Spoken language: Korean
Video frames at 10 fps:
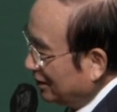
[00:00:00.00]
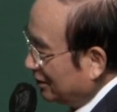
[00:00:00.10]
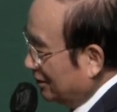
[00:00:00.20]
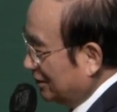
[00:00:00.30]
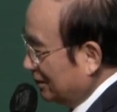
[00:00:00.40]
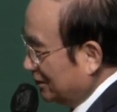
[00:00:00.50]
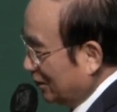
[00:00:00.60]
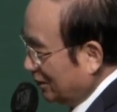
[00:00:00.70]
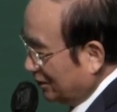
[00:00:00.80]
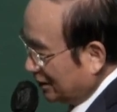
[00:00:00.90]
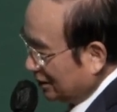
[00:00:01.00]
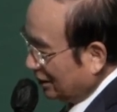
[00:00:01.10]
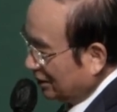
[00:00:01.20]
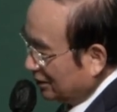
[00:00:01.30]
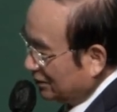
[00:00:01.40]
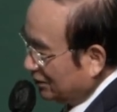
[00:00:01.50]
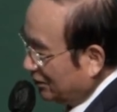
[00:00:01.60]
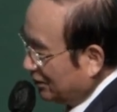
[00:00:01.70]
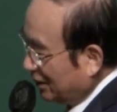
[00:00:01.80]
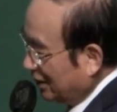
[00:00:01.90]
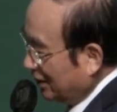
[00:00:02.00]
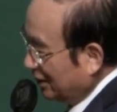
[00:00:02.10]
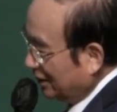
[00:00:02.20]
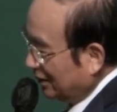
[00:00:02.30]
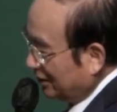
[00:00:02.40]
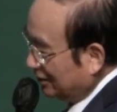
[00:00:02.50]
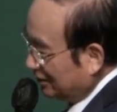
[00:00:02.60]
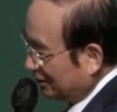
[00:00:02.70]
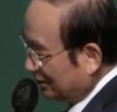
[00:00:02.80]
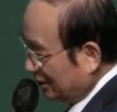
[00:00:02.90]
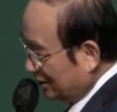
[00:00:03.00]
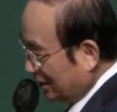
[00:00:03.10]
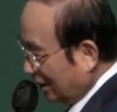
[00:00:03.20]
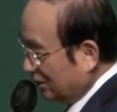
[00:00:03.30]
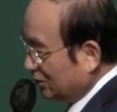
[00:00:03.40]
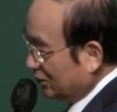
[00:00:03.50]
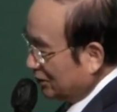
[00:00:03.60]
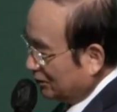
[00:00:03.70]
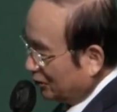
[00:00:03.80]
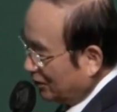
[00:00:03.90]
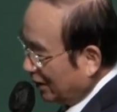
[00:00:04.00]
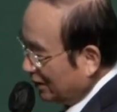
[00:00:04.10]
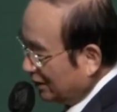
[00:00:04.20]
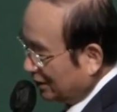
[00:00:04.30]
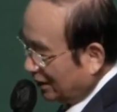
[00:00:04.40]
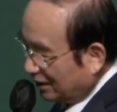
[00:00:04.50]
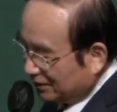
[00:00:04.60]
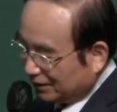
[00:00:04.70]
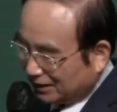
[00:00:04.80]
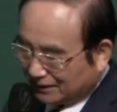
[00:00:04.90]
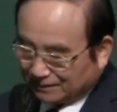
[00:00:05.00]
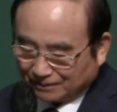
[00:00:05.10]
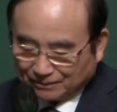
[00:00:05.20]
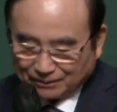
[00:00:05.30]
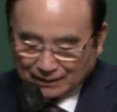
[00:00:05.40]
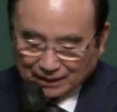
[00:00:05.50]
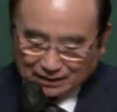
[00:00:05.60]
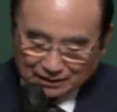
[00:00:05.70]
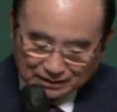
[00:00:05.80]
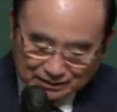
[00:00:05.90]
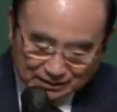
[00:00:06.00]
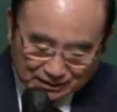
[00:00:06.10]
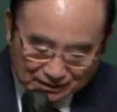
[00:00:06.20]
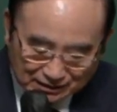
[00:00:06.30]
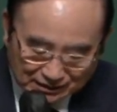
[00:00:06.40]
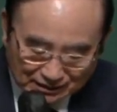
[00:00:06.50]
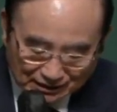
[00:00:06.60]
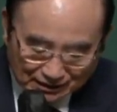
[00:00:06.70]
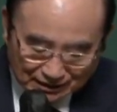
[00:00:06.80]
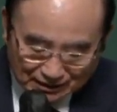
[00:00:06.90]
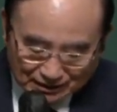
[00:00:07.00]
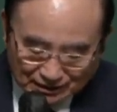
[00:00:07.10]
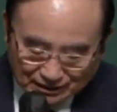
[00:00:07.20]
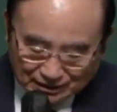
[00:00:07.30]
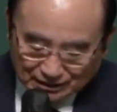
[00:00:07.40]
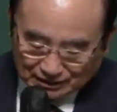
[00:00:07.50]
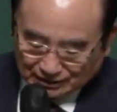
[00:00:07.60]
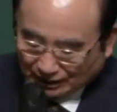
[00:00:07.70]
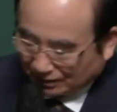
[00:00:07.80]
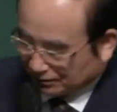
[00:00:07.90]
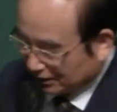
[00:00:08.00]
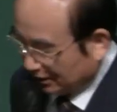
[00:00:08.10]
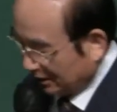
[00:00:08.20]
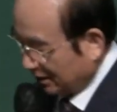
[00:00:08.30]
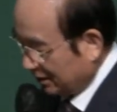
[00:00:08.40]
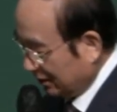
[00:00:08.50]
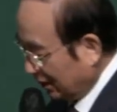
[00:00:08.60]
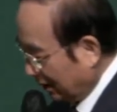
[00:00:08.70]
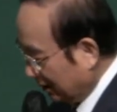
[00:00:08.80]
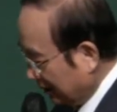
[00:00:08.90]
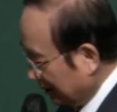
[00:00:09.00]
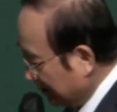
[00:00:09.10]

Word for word: 그는 뭐 세상 것으로 뭐, 뭐 자기 중심으로 막 겪어 나갑니다. 그래서 에, 사람들에게서 난 것.